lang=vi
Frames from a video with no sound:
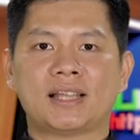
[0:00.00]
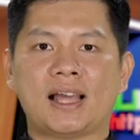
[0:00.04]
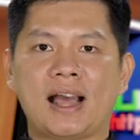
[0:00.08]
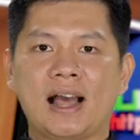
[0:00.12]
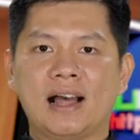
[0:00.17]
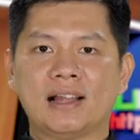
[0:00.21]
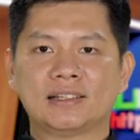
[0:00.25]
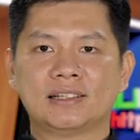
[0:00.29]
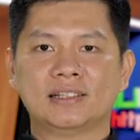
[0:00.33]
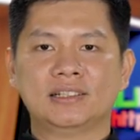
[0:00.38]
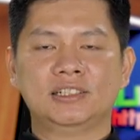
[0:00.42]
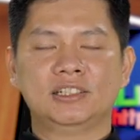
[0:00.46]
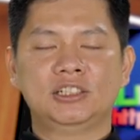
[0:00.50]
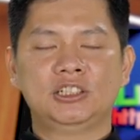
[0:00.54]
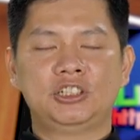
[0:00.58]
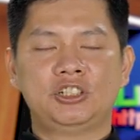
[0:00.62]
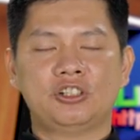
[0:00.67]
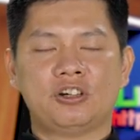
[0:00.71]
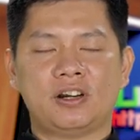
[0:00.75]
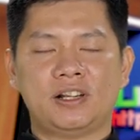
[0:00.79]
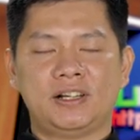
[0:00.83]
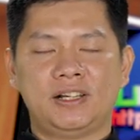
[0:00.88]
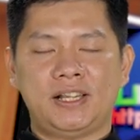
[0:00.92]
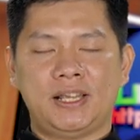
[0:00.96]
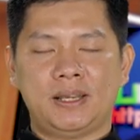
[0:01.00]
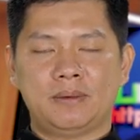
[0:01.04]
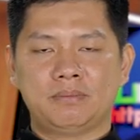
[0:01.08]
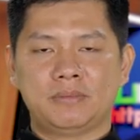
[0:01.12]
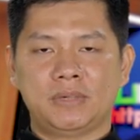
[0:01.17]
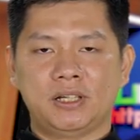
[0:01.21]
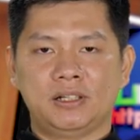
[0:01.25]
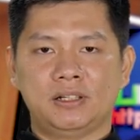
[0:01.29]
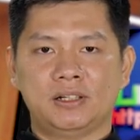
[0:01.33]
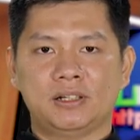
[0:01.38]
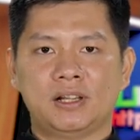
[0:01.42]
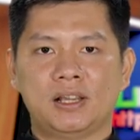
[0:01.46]
tha thứ cho anh em
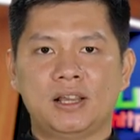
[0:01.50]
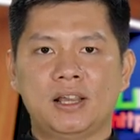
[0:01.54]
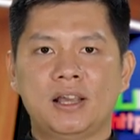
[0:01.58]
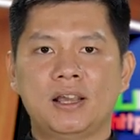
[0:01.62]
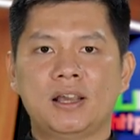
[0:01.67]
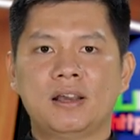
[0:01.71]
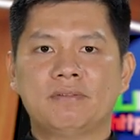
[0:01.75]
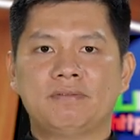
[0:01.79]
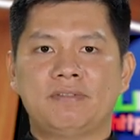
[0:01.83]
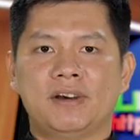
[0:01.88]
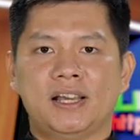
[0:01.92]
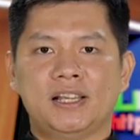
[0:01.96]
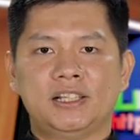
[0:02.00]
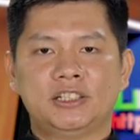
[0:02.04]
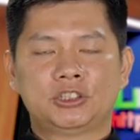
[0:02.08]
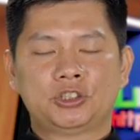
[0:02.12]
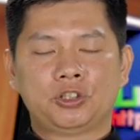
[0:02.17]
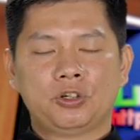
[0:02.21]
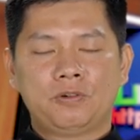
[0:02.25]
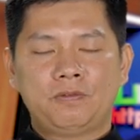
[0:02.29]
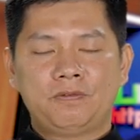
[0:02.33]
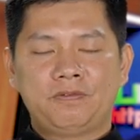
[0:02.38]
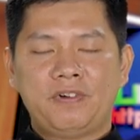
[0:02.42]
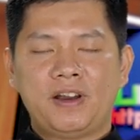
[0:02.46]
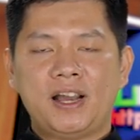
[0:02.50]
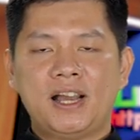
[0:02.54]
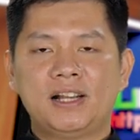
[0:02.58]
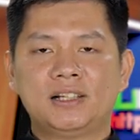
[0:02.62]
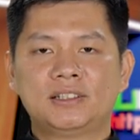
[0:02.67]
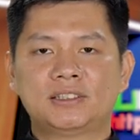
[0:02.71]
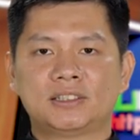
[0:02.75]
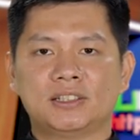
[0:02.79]
mình phải xuất phát